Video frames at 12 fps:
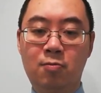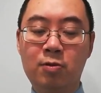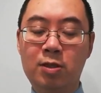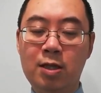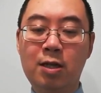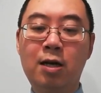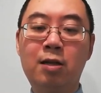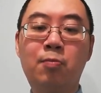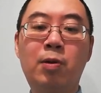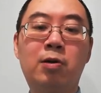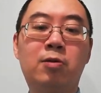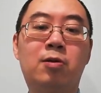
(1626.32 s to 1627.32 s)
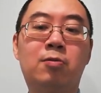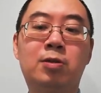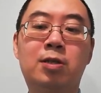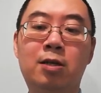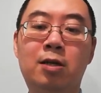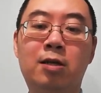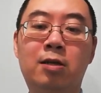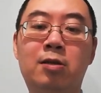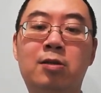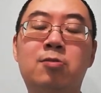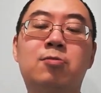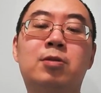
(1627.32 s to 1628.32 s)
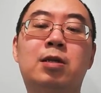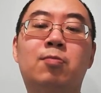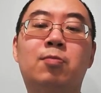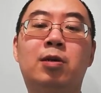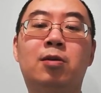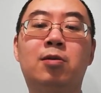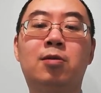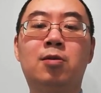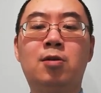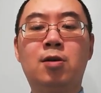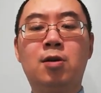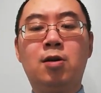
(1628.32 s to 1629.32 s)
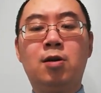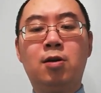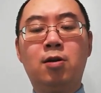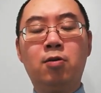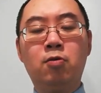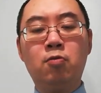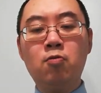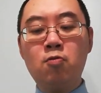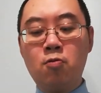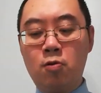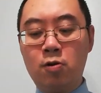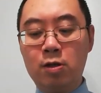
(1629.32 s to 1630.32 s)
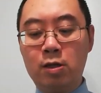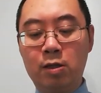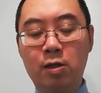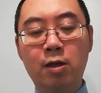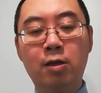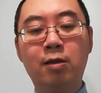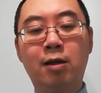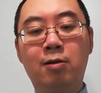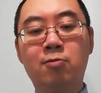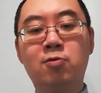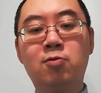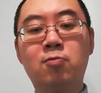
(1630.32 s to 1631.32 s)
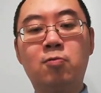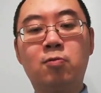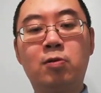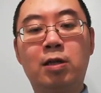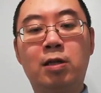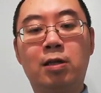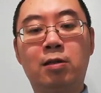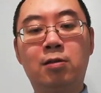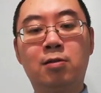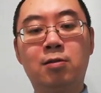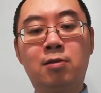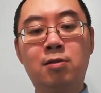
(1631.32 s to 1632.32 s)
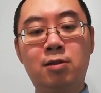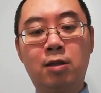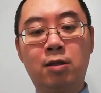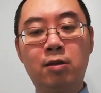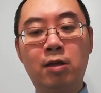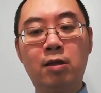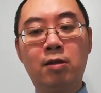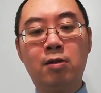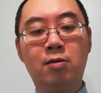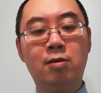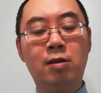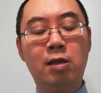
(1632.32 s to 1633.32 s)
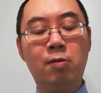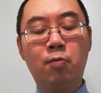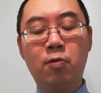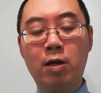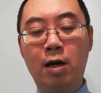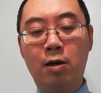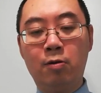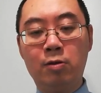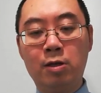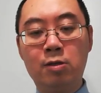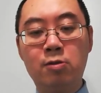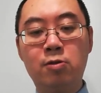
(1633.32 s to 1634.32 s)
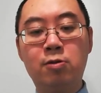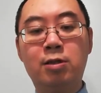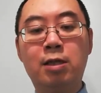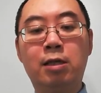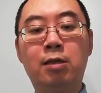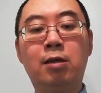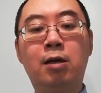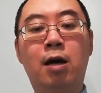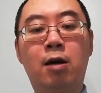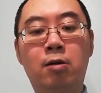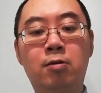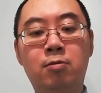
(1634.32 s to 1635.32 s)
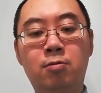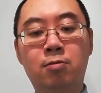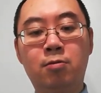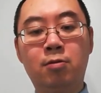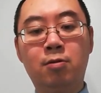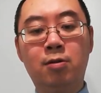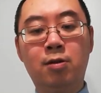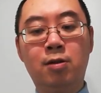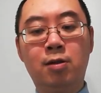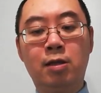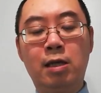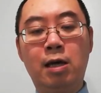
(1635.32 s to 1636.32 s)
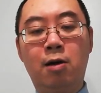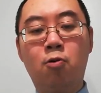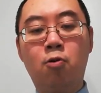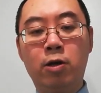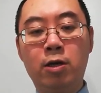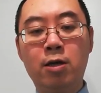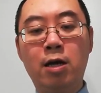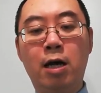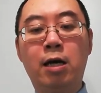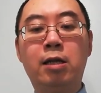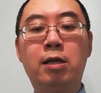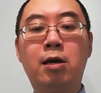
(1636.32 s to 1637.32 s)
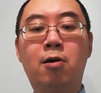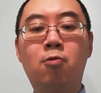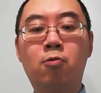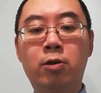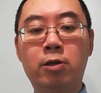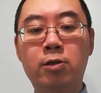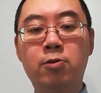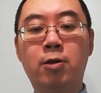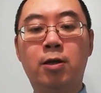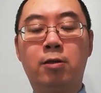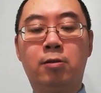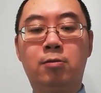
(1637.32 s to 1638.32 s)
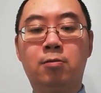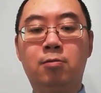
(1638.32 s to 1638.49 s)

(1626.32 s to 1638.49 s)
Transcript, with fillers: 我亲爱的朋友，我亲爱的弟兄姐妹，如果你听到主的声音，你不要硬着颈项，你要悔改，你要回转，